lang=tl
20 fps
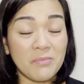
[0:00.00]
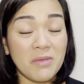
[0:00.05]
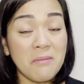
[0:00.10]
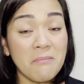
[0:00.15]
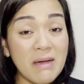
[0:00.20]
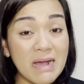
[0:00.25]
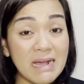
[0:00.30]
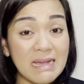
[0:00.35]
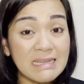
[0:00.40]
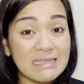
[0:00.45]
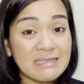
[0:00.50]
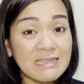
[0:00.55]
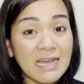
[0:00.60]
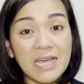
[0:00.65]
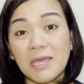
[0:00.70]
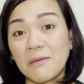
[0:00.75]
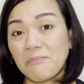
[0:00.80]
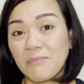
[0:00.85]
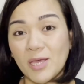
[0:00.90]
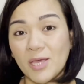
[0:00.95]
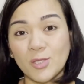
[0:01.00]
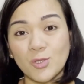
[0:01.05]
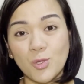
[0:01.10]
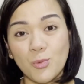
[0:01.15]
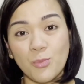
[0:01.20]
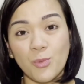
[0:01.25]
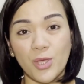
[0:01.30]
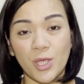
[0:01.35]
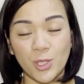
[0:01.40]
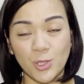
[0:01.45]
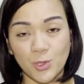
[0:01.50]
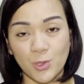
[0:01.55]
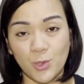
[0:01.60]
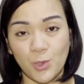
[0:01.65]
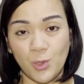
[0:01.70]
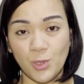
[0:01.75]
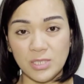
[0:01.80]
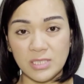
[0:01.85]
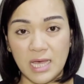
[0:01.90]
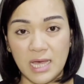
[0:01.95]
May magandang epekto po
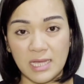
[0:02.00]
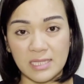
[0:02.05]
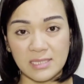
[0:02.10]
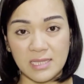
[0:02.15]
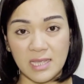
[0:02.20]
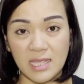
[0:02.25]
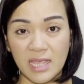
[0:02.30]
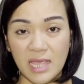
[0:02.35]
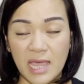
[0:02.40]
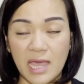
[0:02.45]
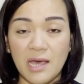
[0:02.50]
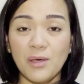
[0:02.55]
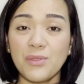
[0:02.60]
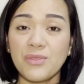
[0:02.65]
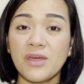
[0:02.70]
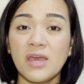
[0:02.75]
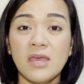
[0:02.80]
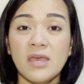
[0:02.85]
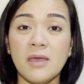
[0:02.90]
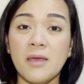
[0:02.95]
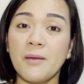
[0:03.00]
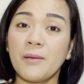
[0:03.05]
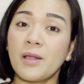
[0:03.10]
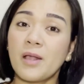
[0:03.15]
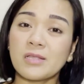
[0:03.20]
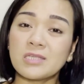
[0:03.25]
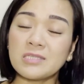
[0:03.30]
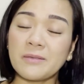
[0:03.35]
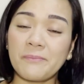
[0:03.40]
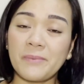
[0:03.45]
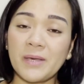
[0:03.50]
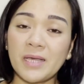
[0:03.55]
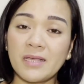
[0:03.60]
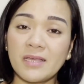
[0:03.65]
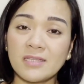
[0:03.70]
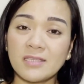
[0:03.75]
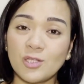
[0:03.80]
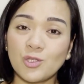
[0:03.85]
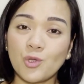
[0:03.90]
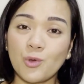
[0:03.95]
ito sa ating health
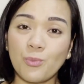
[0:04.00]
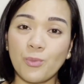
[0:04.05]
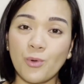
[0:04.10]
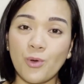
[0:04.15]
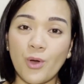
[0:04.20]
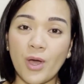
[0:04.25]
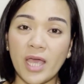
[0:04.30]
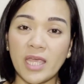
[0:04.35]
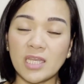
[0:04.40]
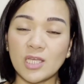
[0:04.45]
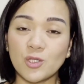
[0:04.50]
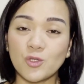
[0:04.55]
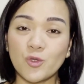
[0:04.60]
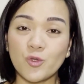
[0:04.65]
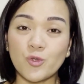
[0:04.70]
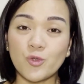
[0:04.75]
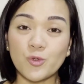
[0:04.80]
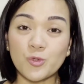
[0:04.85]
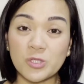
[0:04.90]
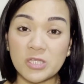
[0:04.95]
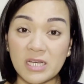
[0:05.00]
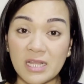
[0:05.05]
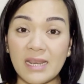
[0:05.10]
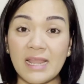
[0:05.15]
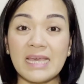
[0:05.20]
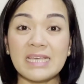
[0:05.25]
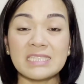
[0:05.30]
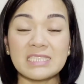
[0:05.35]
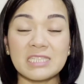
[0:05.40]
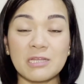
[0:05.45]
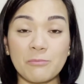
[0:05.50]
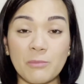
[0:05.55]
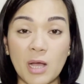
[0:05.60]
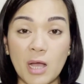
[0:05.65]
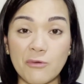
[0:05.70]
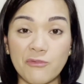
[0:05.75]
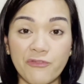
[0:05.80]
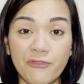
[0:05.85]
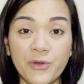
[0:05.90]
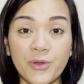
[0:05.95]
sapagkat ito po ay nag-neutralize ng
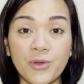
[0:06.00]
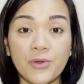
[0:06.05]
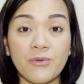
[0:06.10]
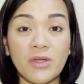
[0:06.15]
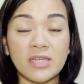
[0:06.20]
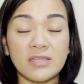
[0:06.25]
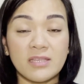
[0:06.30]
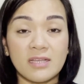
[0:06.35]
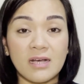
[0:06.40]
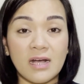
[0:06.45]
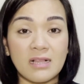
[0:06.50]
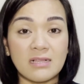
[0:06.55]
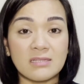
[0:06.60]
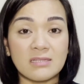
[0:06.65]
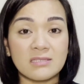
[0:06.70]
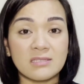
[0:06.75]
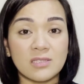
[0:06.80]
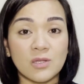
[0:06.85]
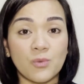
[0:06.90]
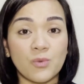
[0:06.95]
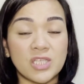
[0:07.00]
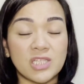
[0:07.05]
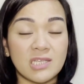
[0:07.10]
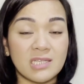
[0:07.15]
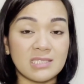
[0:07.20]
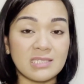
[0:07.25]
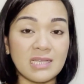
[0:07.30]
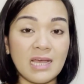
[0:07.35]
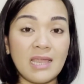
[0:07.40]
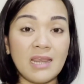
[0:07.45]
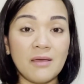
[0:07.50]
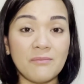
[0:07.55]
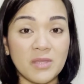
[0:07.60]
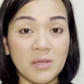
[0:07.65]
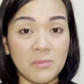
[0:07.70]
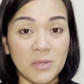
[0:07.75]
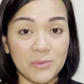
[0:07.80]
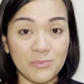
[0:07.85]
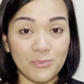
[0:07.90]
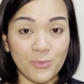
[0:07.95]
mga free radicals na which is alam
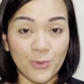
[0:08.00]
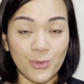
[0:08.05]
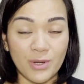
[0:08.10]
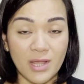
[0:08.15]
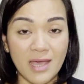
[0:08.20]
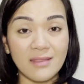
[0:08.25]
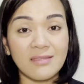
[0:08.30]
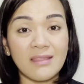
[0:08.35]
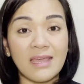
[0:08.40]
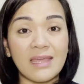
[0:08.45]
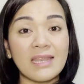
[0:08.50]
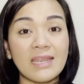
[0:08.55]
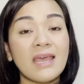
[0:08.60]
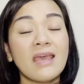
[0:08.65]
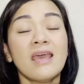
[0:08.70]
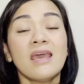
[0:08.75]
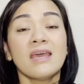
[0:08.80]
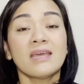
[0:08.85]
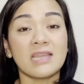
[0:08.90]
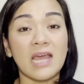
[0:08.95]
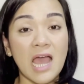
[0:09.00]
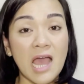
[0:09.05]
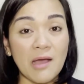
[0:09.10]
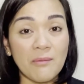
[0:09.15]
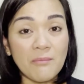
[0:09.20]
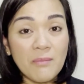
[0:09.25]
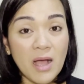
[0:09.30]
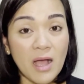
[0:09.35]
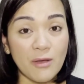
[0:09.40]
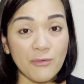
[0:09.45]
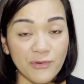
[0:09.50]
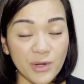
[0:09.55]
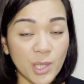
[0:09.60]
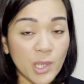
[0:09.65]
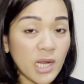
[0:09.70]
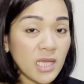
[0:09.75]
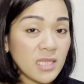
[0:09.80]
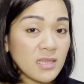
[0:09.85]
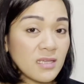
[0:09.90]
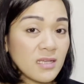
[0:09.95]
naman po natin na ang mga free
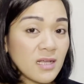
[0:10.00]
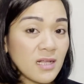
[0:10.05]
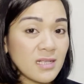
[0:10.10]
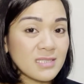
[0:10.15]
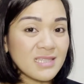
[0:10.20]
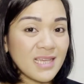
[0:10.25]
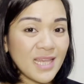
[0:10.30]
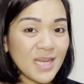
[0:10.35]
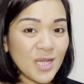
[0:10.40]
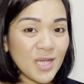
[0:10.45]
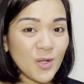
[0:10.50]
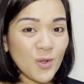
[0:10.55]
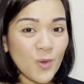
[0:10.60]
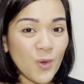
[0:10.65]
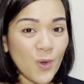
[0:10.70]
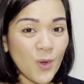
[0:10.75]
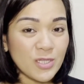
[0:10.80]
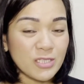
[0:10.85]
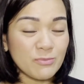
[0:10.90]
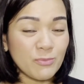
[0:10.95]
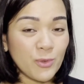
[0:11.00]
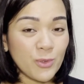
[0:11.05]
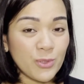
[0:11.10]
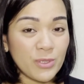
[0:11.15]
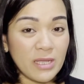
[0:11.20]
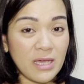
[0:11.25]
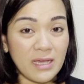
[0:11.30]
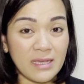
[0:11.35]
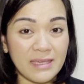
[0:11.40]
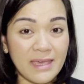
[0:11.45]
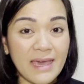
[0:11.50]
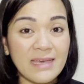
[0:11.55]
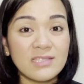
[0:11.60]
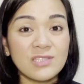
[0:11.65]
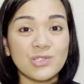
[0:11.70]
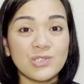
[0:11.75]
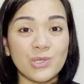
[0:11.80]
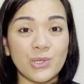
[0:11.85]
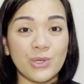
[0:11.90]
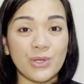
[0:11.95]
radicals ay nagkukos po ng
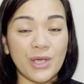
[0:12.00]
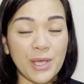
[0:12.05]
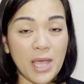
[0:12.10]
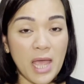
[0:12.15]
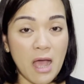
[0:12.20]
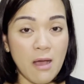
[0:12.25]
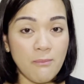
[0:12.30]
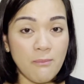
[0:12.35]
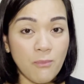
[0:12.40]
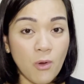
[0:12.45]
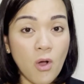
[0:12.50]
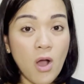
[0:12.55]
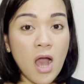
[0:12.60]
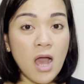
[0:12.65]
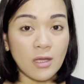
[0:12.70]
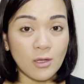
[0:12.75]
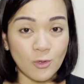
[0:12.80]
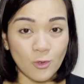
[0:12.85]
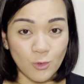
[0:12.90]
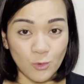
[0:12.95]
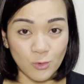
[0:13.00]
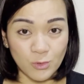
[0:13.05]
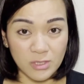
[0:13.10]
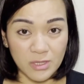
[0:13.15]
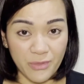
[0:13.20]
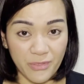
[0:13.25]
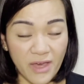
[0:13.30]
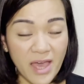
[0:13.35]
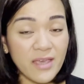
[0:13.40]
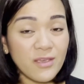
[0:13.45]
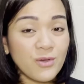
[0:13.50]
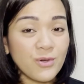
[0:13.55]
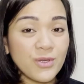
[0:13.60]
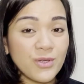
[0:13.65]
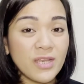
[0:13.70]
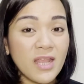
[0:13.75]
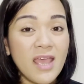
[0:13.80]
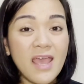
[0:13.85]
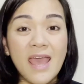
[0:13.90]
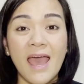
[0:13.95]
cancer. Kaya po ang
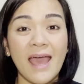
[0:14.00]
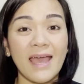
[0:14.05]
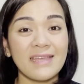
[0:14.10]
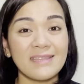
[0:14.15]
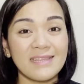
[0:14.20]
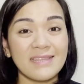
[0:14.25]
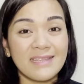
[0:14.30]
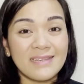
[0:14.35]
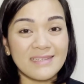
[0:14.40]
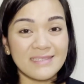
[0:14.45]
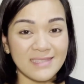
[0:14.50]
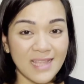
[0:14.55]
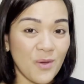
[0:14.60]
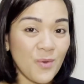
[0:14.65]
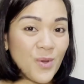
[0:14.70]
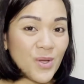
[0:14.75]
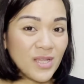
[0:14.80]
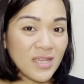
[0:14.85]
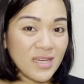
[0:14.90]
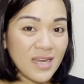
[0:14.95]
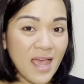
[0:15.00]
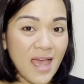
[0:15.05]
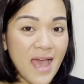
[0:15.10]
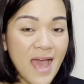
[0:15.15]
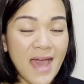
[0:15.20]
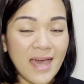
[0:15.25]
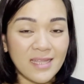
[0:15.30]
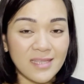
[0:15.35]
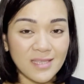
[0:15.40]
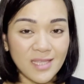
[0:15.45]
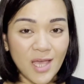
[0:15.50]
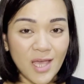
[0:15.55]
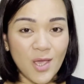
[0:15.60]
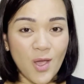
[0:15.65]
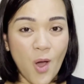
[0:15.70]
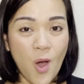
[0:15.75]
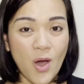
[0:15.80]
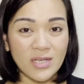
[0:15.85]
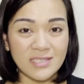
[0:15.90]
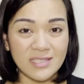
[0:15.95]
glutathione ay tinatawag na
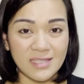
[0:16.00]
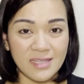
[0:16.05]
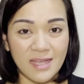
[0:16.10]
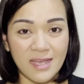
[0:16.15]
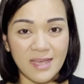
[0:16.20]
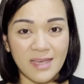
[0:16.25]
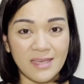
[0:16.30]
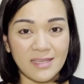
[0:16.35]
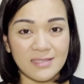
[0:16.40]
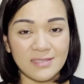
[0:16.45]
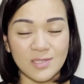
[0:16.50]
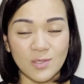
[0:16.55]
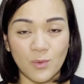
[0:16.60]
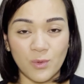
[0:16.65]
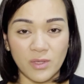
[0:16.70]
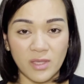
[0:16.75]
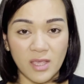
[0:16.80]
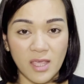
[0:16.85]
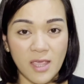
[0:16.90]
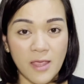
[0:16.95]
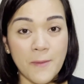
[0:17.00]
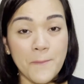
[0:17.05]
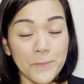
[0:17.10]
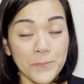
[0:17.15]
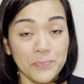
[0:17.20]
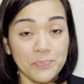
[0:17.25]
antioxidants. Okay?